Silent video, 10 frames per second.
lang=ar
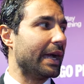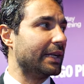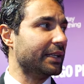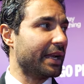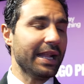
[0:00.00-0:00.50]

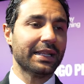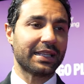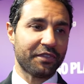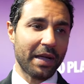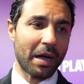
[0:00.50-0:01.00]
يعني رحله
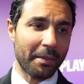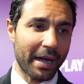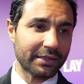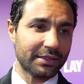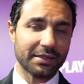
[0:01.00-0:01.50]
كفاح مع
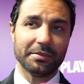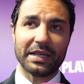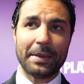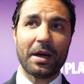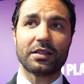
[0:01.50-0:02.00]
بعض
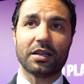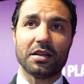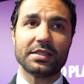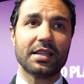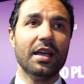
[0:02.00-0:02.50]
من ايام ارض
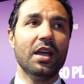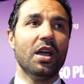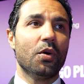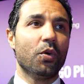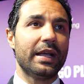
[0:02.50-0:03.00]
خاص
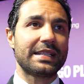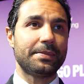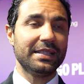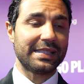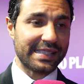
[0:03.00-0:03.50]

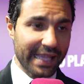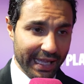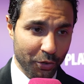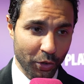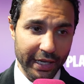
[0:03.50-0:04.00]
وياسمين
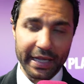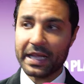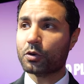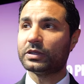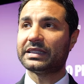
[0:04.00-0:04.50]
تستاهل كل
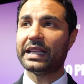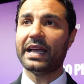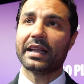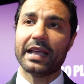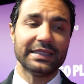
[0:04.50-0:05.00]
خير
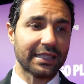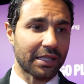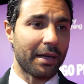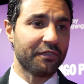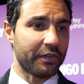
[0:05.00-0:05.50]
وتستاهل الجايزه
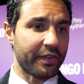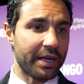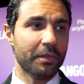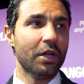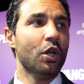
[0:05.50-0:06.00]
طبعا في
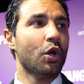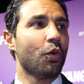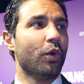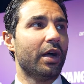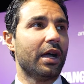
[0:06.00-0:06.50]
الفيلم
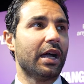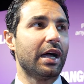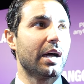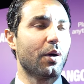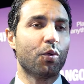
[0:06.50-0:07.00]
و...
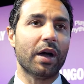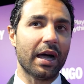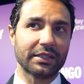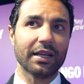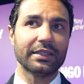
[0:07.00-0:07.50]

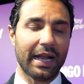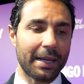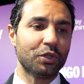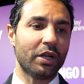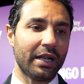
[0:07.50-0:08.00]
واعتقد
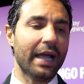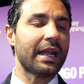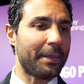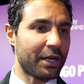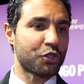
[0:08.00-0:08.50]
الحمد لله
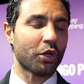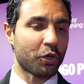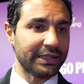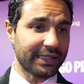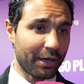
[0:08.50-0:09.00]
احنا عملنا شغل
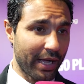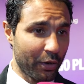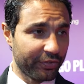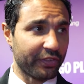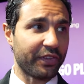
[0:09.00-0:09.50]
كويس قوي
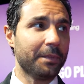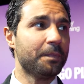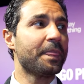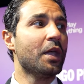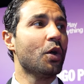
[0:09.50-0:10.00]
قوي في الفيلم
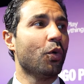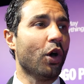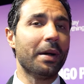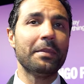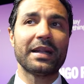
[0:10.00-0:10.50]

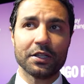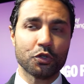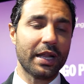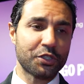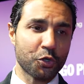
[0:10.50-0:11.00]
وعقبال ما الناس
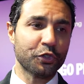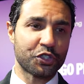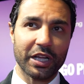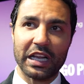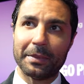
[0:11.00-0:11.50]
كلها تشوفه ان
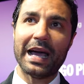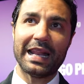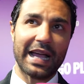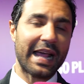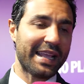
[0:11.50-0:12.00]
شاء الله بقى
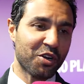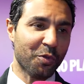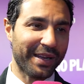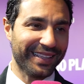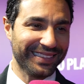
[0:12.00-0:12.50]
على على يانجو
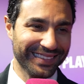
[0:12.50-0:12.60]
بلاي